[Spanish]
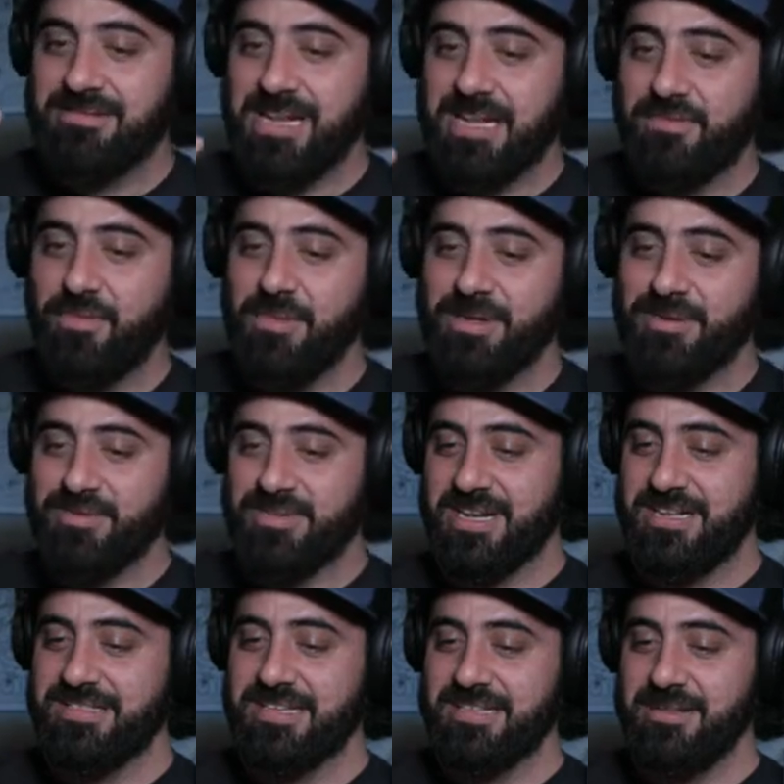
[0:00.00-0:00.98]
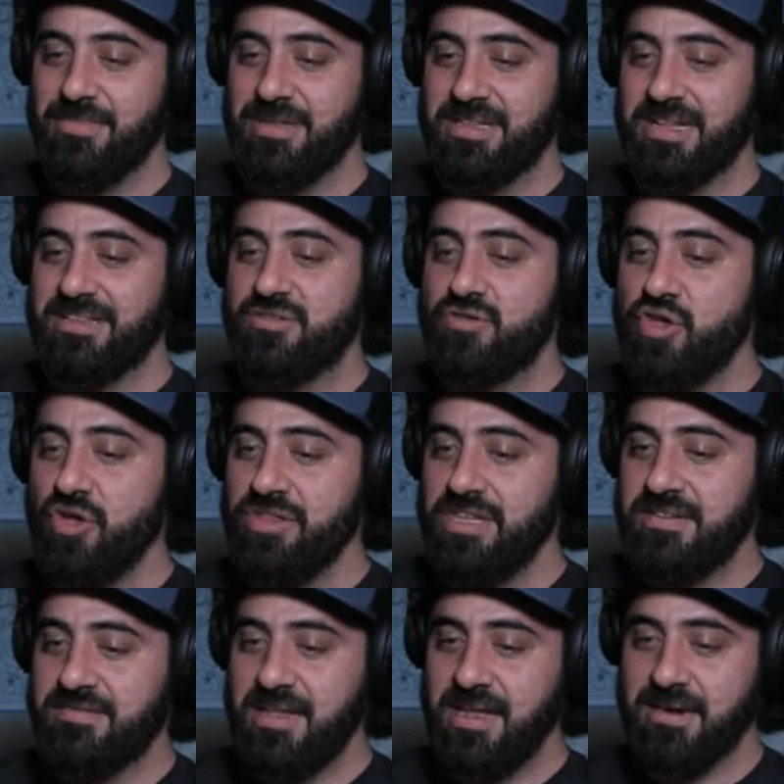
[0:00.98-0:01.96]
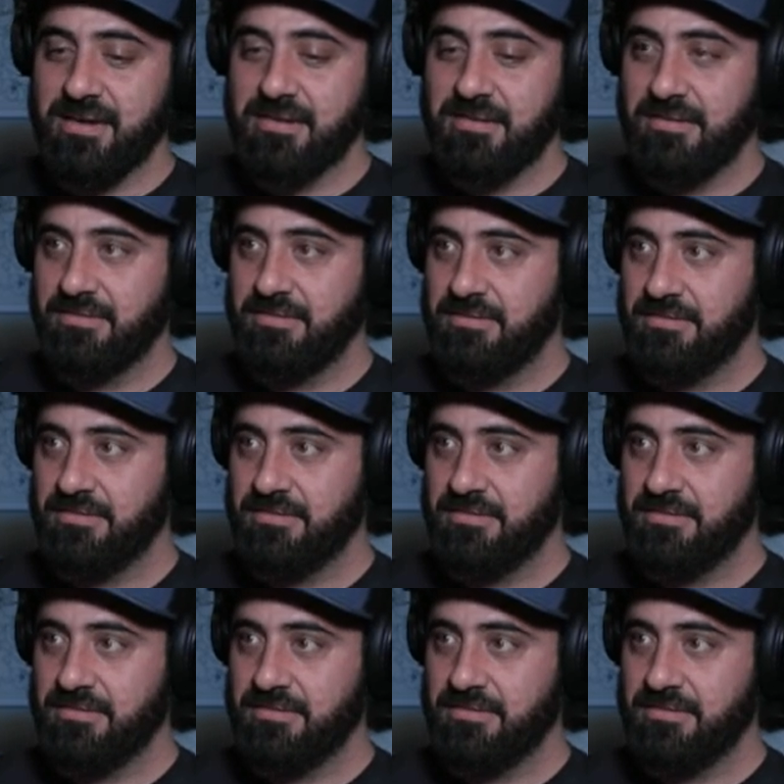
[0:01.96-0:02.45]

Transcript: transforma tus creencias limitantes. ¿Dónde están?